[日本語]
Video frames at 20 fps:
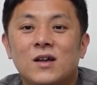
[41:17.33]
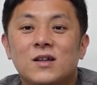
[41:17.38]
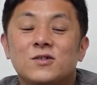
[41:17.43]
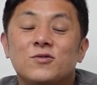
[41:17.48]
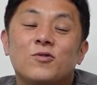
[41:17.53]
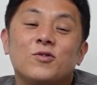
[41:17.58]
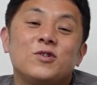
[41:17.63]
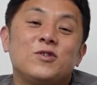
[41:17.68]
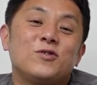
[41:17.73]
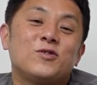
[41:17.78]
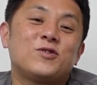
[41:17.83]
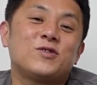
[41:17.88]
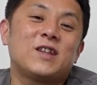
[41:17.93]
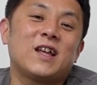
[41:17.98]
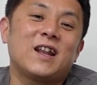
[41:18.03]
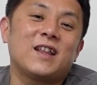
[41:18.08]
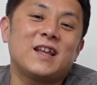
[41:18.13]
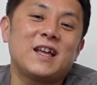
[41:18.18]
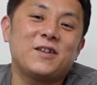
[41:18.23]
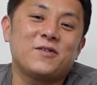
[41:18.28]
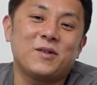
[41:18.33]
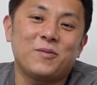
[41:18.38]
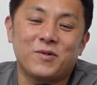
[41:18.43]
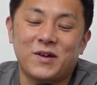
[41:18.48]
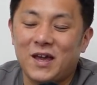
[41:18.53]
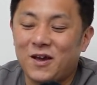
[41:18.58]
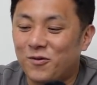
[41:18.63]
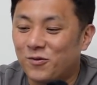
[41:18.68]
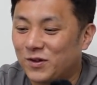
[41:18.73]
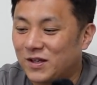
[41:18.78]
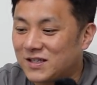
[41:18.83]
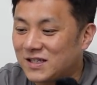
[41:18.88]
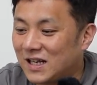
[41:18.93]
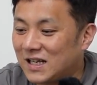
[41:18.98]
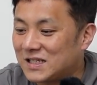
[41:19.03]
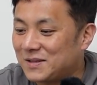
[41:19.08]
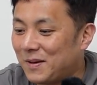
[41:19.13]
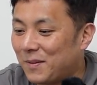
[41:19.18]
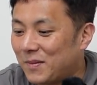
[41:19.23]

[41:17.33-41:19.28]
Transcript: そういうくだらないのでも結構ですから自